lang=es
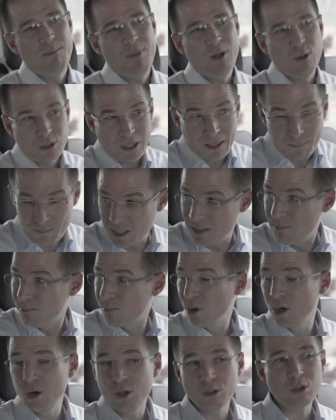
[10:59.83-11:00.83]
pero también
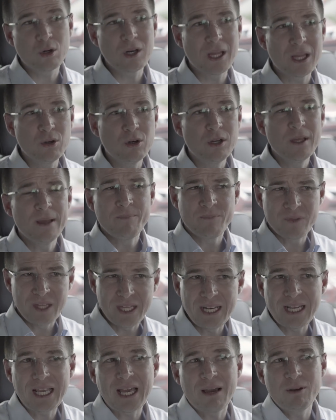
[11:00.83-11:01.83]
por el otro lado
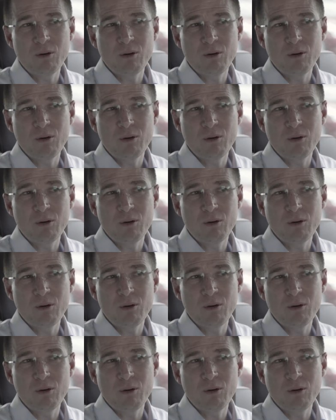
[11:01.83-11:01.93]
tiene que